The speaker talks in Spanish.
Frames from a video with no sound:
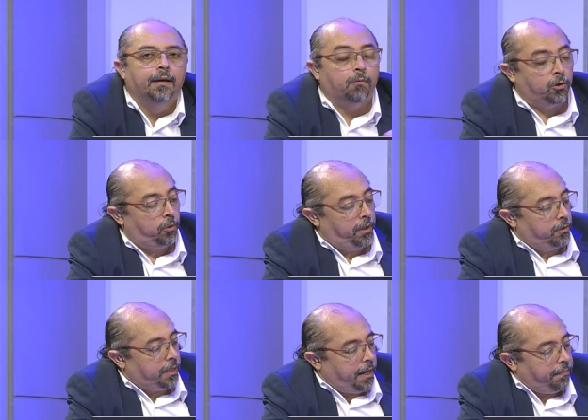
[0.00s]
Cuando vino
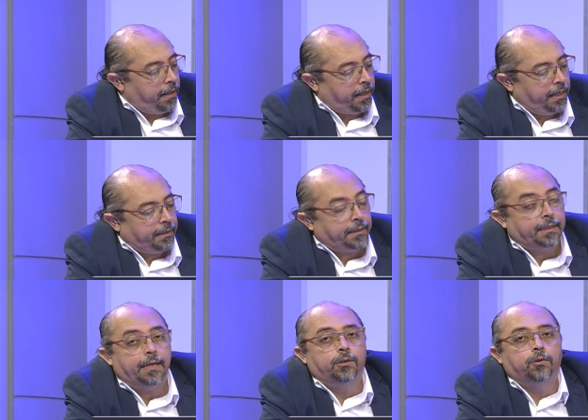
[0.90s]
ya eh, Génesis
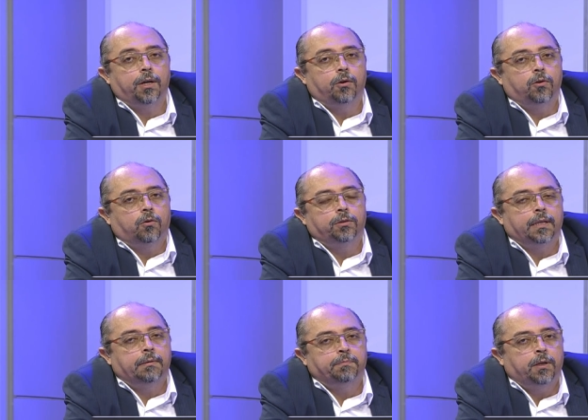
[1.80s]
6, Dios dijo, no
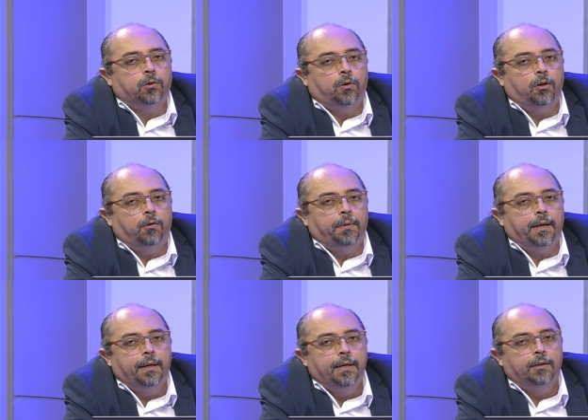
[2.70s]
el espíritu con el
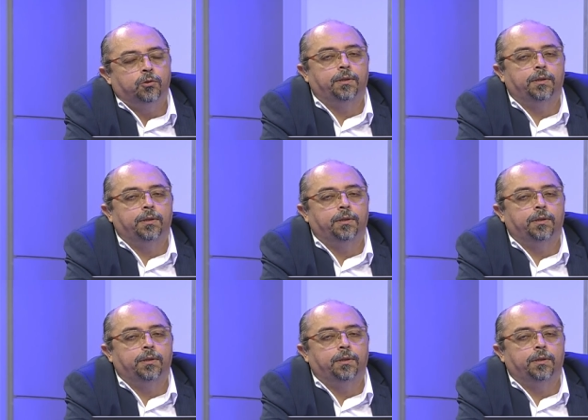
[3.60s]
hombre, sus